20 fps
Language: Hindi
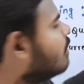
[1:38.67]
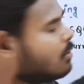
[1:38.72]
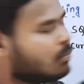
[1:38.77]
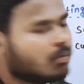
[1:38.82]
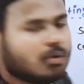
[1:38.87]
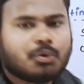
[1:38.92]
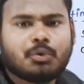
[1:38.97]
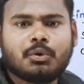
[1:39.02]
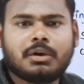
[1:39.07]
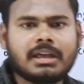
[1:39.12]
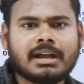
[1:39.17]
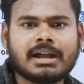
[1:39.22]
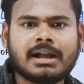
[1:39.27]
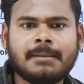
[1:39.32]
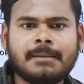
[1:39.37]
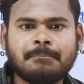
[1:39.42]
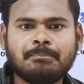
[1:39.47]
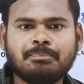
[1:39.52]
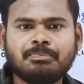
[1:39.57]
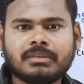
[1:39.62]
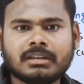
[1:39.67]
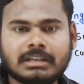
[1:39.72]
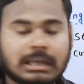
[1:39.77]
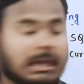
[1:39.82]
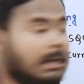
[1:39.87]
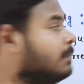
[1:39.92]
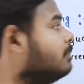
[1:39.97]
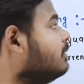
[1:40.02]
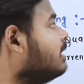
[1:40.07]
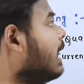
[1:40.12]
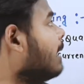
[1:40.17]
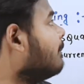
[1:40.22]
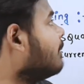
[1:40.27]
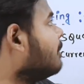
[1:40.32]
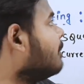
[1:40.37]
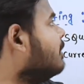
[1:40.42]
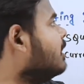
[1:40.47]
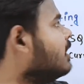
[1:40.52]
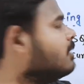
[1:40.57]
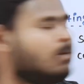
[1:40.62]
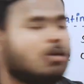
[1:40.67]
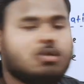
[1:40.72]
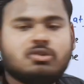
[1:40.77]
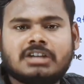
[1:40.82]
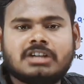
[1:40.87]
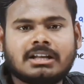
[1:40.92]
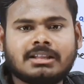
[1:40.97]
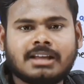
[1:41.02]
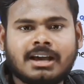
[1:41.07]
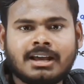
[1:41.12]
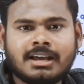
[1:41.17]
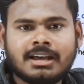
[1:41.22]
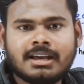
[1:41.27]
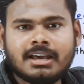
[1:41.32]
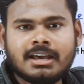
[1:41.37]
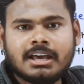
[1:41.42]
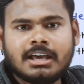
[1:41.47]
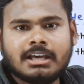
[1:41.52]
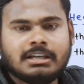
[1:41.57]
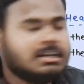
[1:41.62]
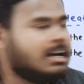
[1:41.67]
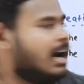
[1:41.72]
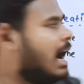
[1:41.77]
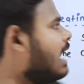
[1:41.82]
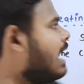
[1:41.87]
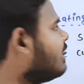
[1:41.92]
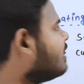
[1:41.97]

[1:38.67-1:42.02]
है वो रोकेगा यानी यहाँ पर भीड़ बहुत ज़्यादा है ये हाई